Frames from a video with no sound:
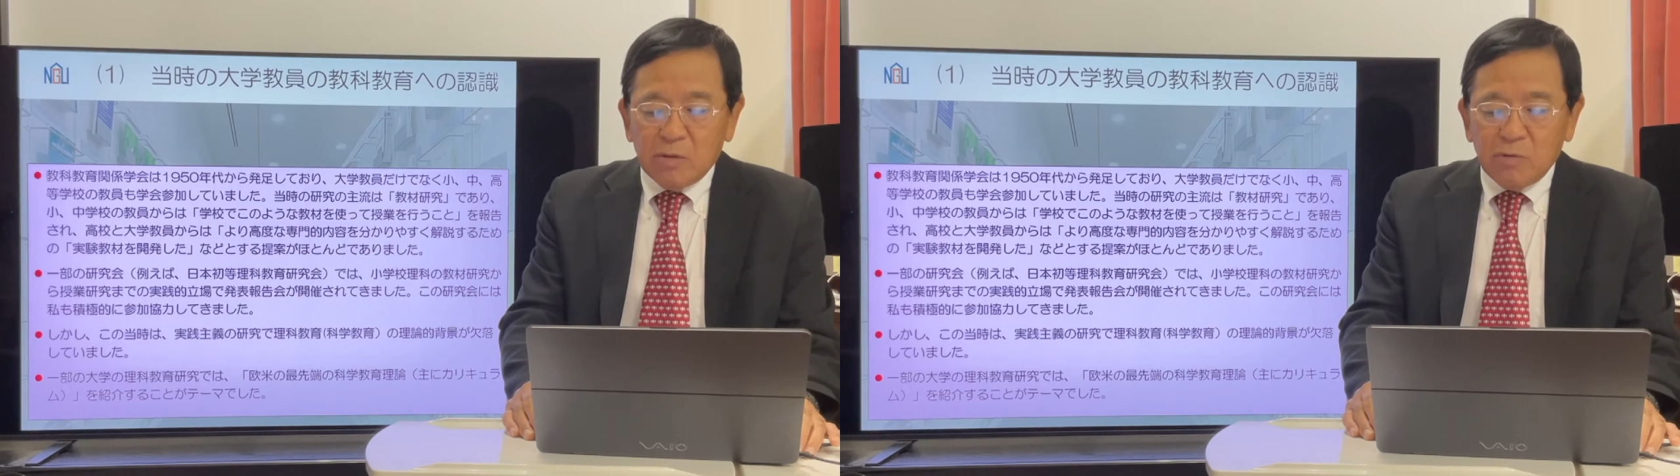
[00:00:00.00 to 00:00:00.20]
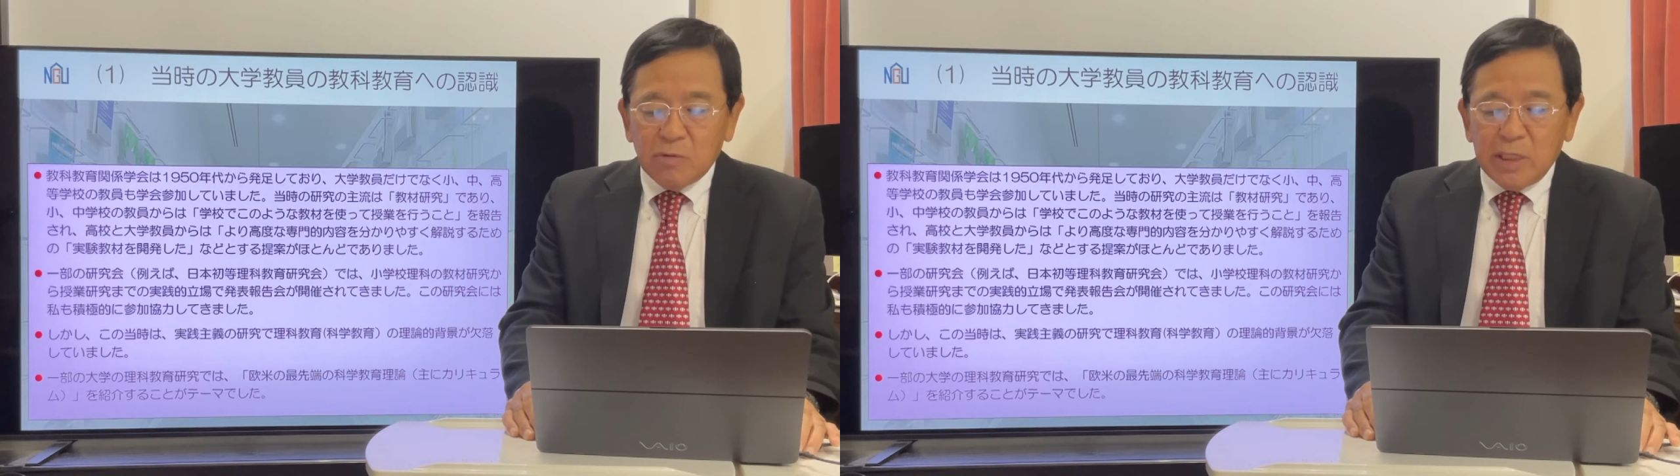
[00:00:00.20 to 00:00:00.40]

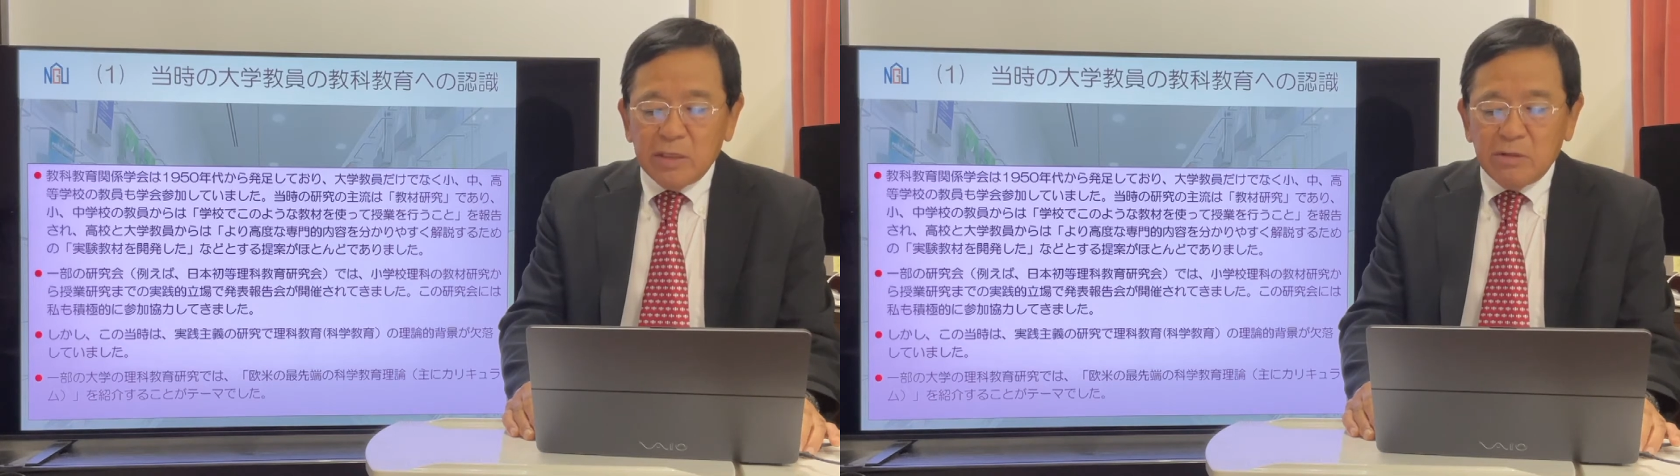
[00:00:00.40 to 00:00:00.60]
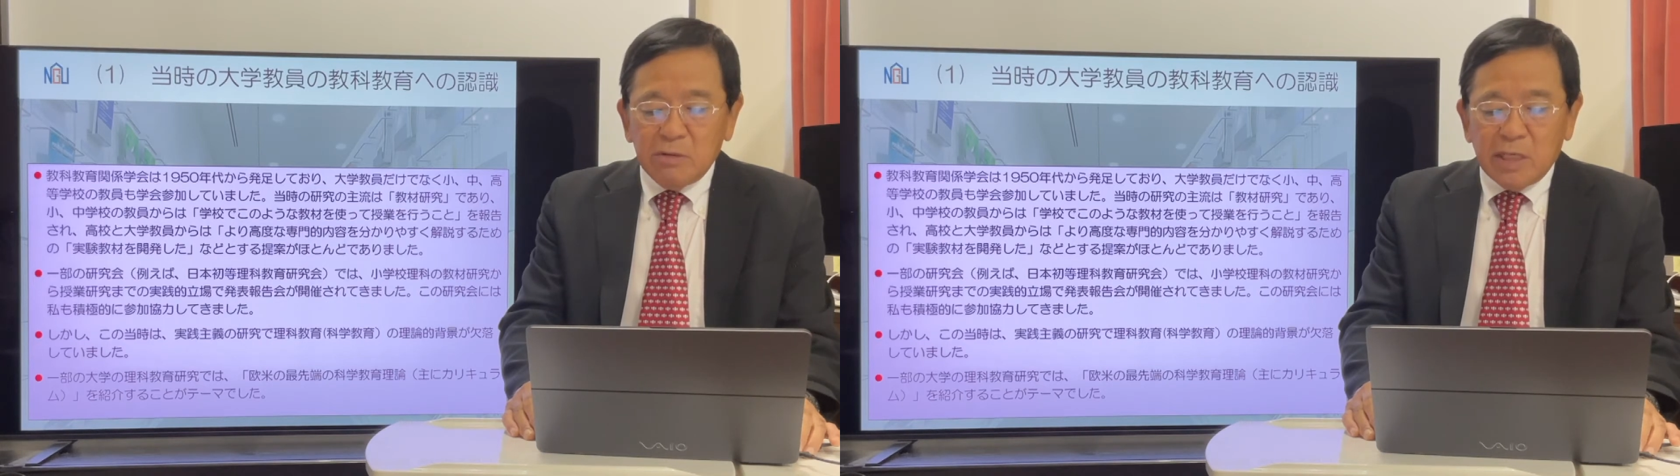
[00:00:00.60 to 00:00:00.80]
この
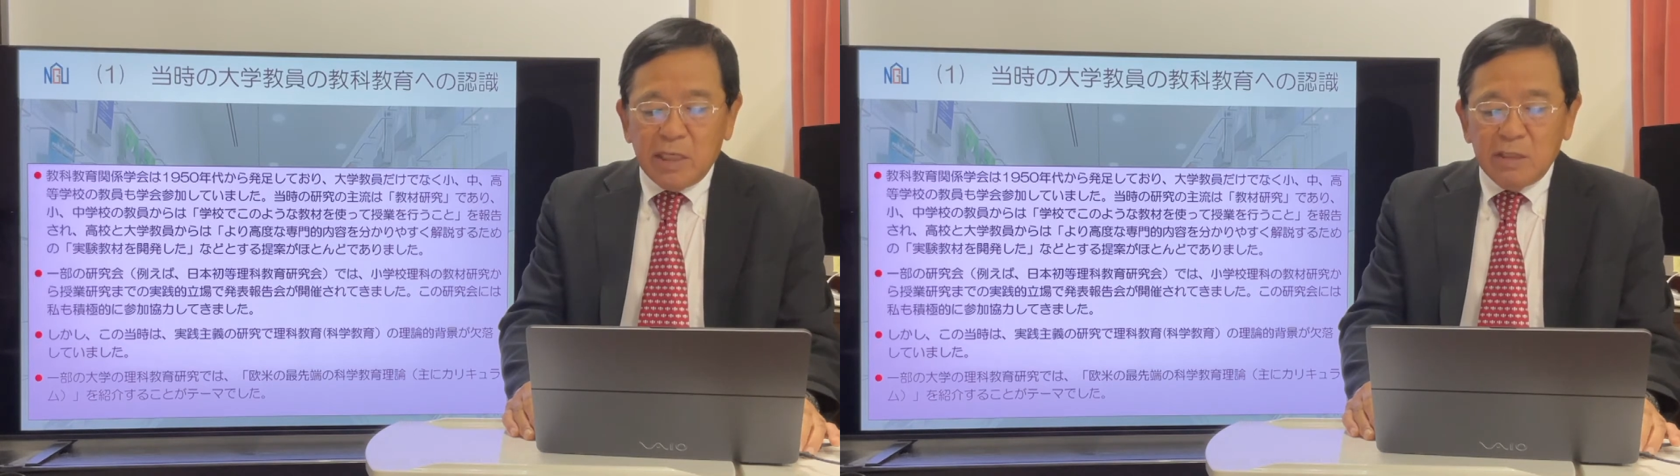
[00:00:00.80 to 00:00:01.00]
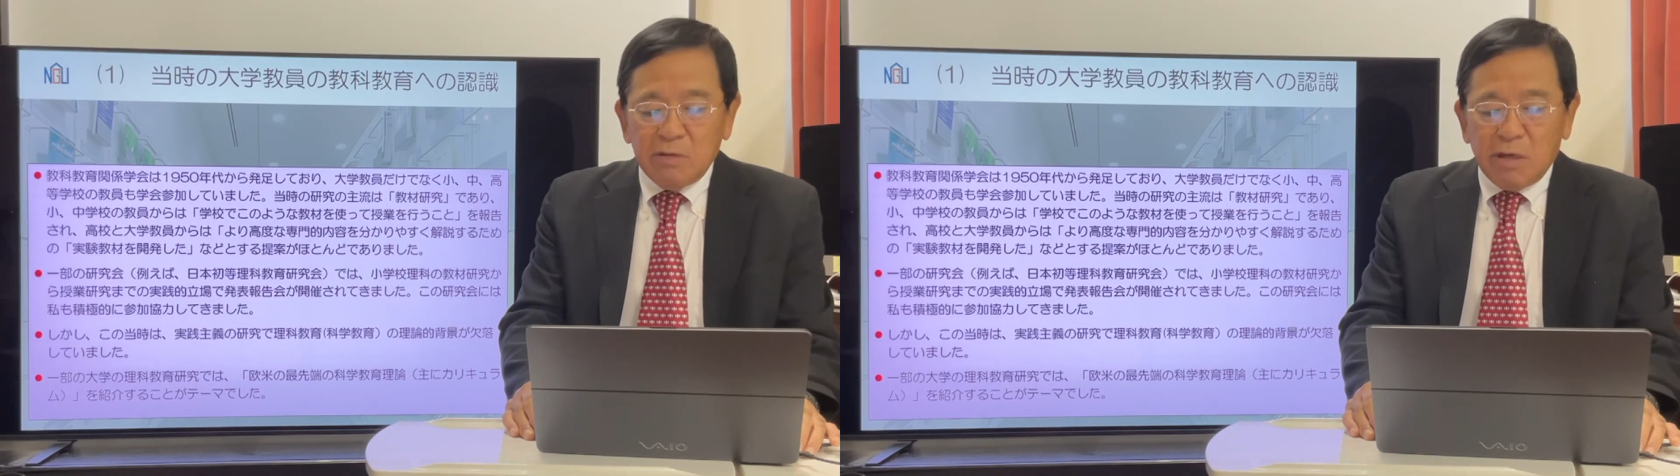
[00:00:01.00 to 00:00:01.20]
研究
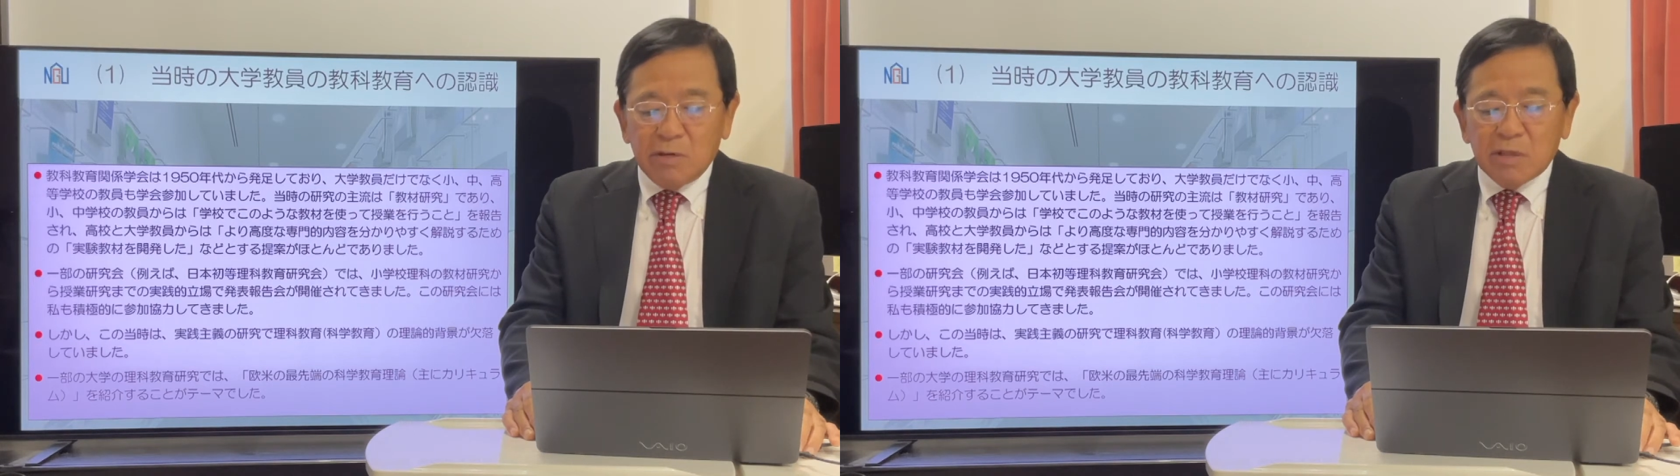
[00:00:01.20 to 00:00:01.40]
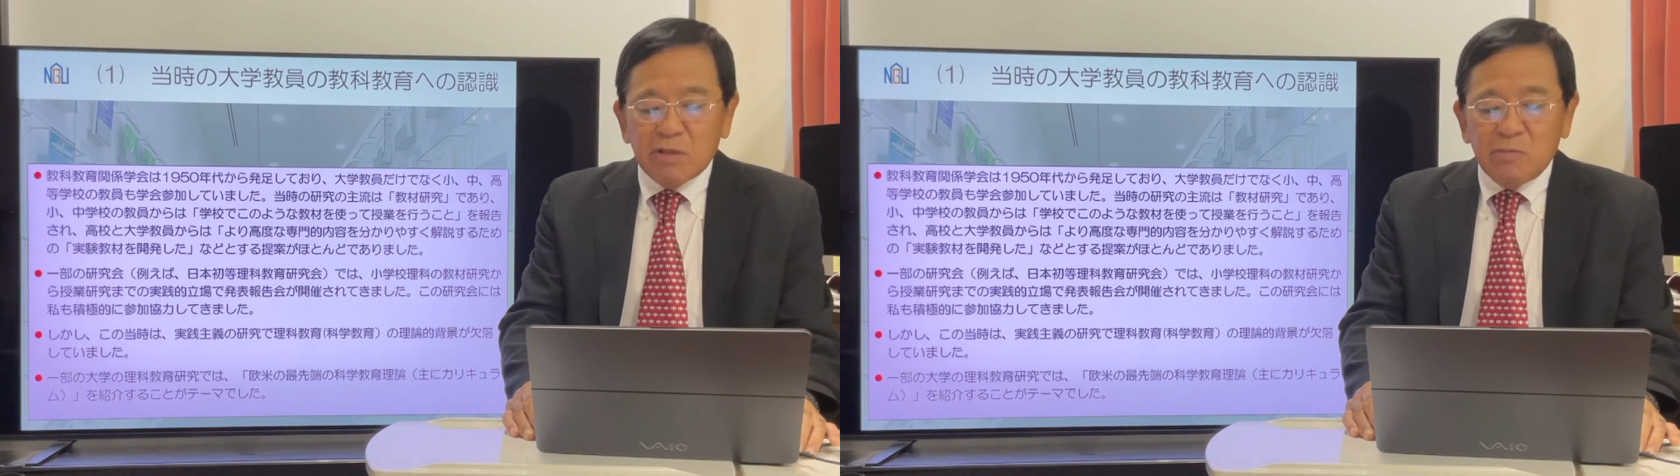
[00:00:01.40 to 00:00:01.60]
会には
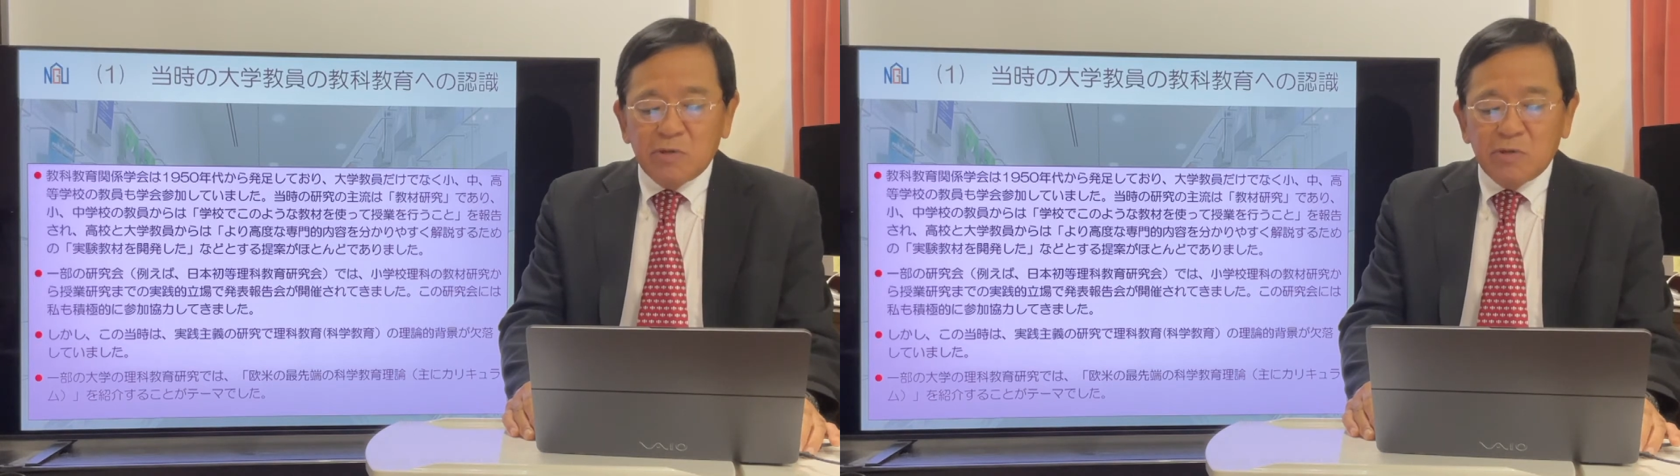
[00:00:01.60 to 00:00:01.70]
私